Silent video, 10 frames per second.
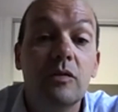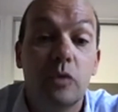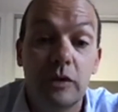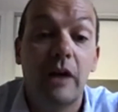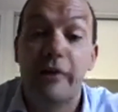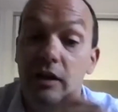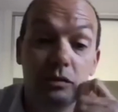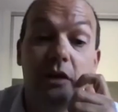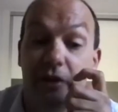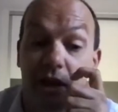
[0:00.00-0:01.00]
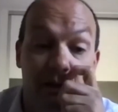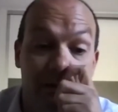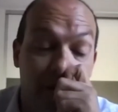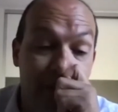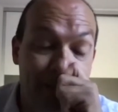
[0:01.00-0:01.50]
Tout à fait, tout à fait.
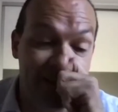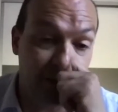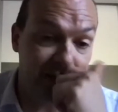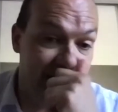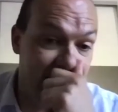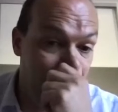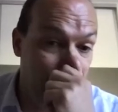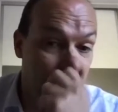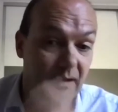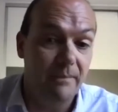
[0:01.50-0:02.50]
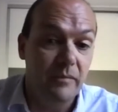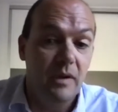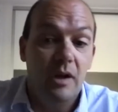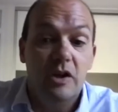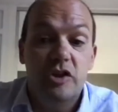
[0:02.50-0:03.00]
Dans ma patientèle,
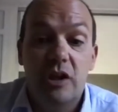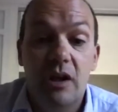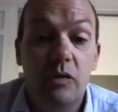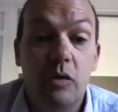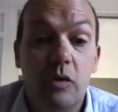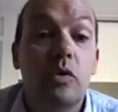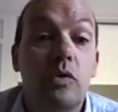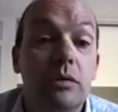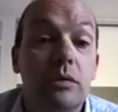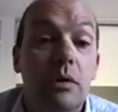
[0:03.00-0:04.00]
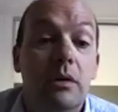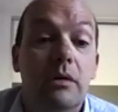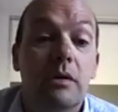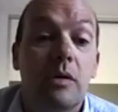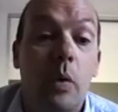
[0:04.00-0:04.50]
j'ai donc beaucoup de,
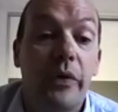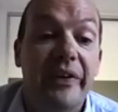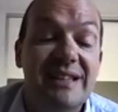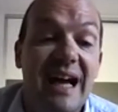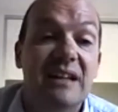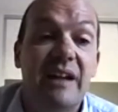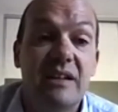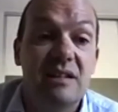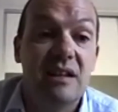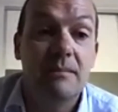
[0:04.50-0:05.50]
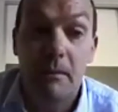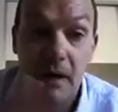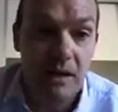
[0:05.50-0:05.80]
grossesses adressées bah, par les